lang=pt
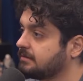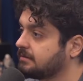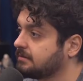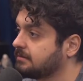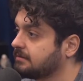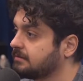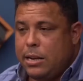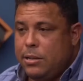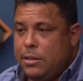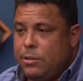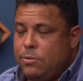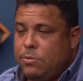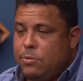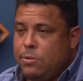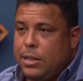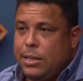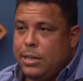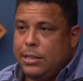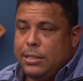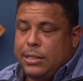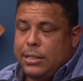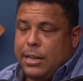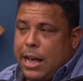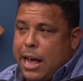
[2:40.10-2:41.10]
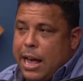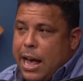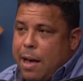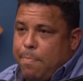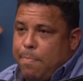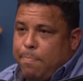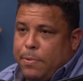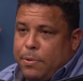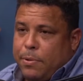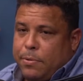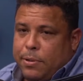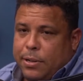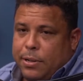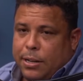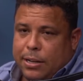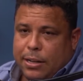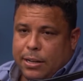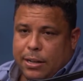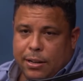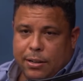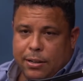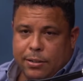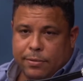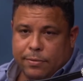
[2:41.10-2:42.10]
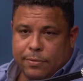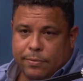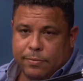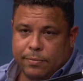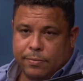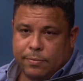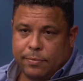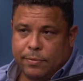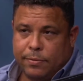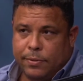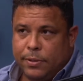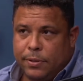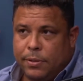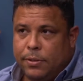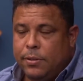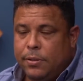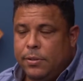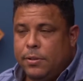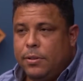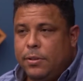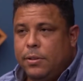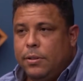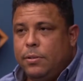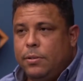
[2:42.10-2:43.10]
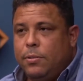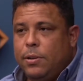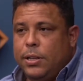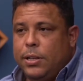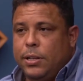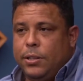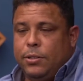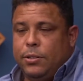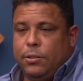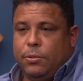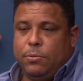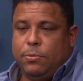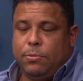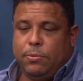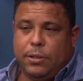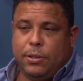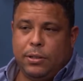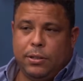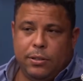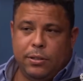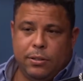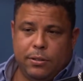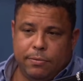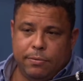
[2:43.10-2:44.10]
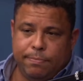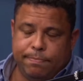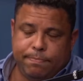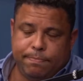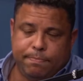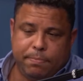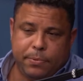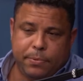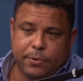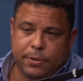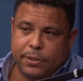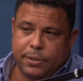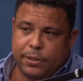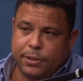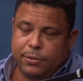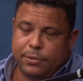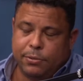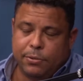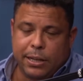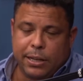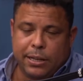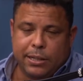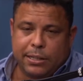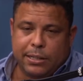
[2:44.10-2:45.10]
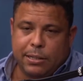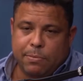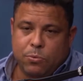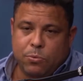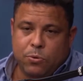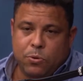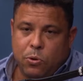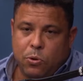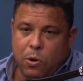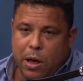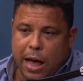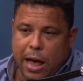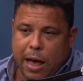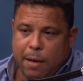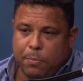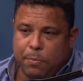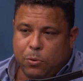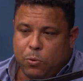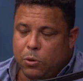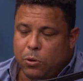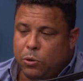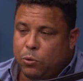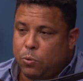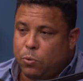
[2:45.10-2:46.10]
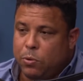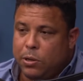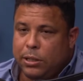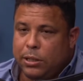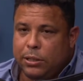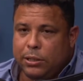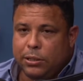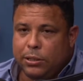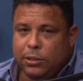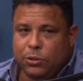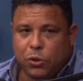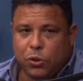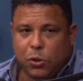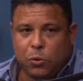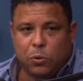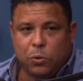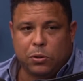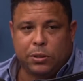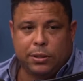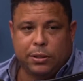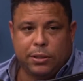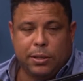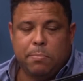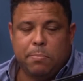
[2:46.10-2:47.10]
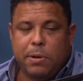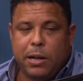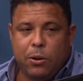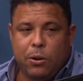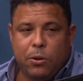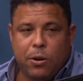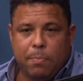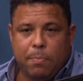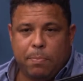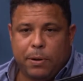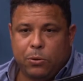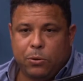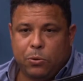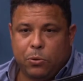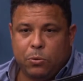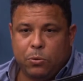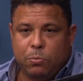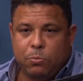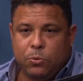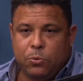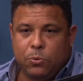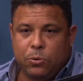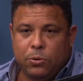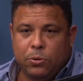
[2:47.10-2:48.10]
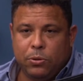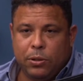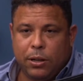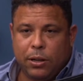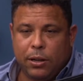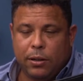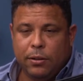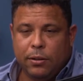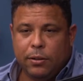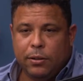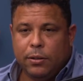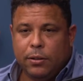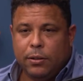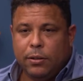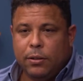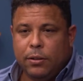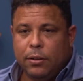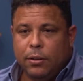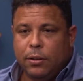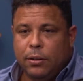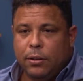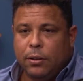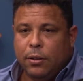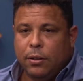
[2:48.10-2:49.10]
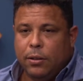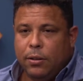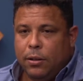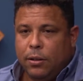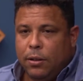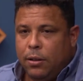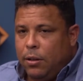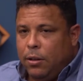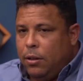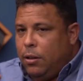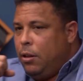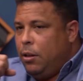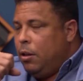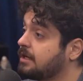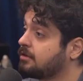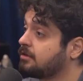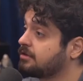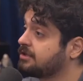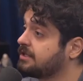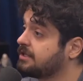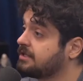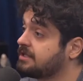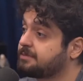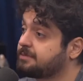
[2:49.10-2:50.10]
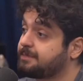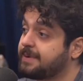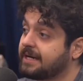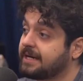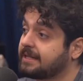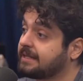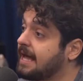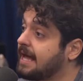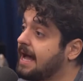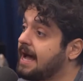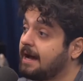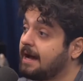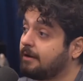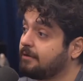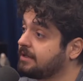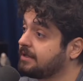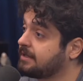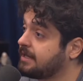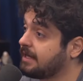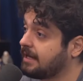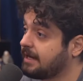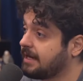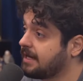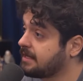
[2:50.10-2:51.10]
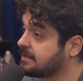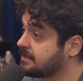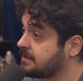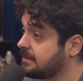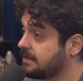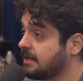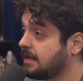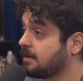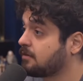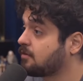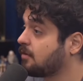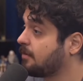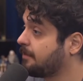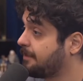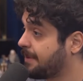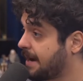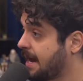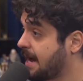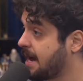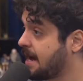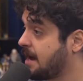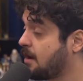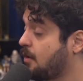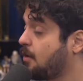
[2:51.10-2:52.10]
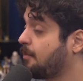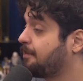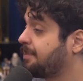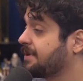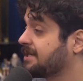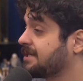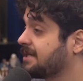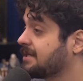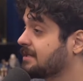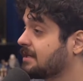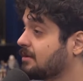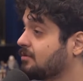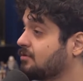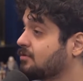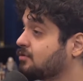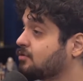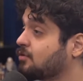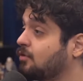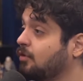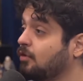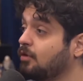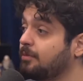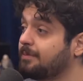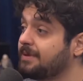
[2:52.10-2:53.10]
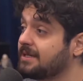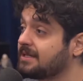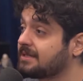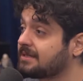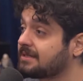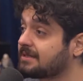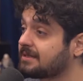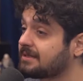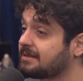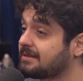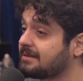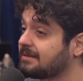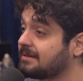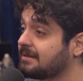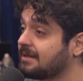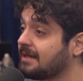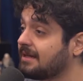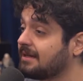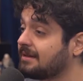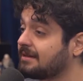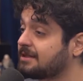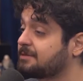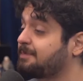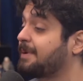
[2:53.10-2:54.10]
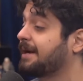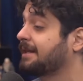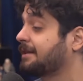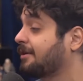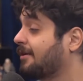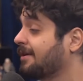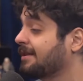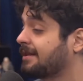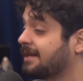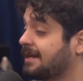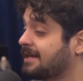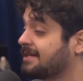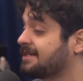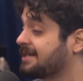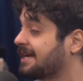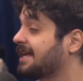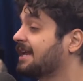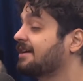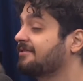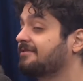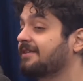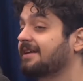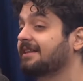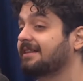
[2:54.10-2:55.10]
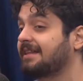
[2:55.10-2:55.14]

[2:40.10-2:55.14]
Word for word: Cara, isso tem que ser rápido, né, cara? Eu acredito que pô, isso tem que ser muito rápido. Quanto antes isso acontecer, melhor para todo mundo. Cara. Precisa de um cara com muito dinheiro de despertar o interesse dele comprar ou precisa dos clubes despertar o interesse de querer vender?